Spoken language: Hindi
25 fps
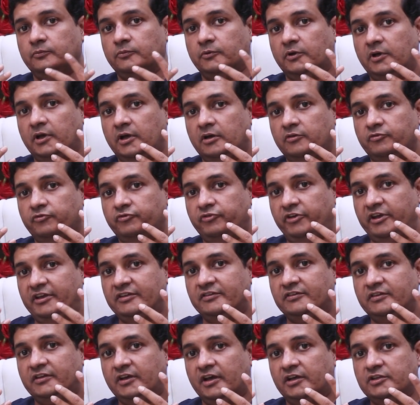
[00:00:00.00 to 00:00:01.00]

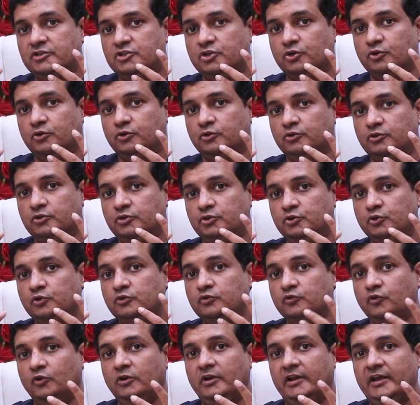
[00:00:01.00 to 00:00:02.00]
फेस का जो
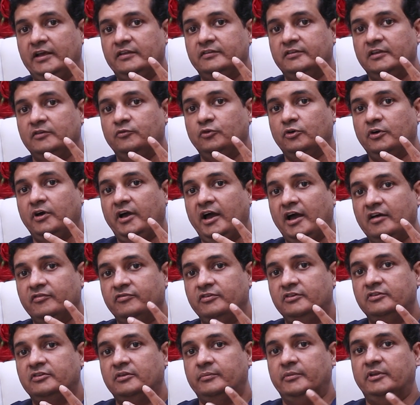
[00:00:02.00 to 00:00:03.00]
यूथफुलनेस है वो
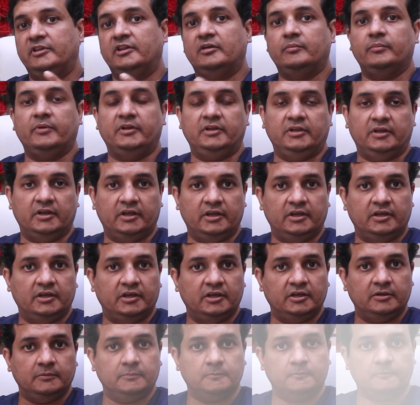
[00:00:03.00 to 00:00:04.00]
काफ़ी समय तक बनी
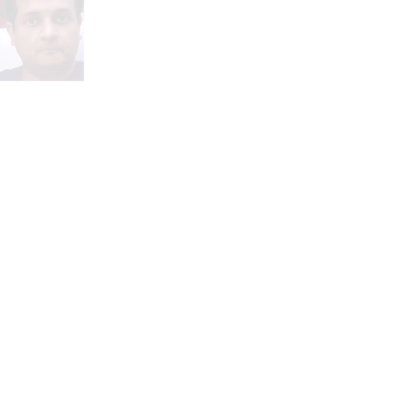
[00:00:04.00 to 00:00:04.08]
रहेगी